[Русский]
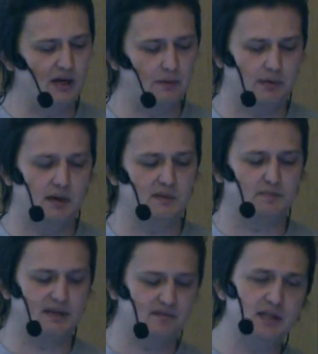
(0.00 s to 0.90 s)
были проблемы с
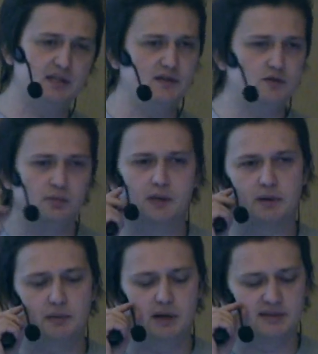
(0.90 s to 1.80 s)
производительностью, были
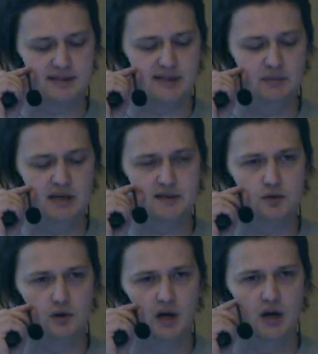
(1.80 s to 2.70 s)
проблемы со
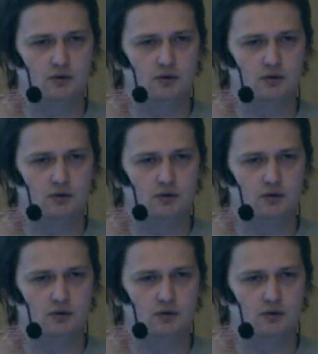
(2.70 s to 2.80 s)
стабильностью,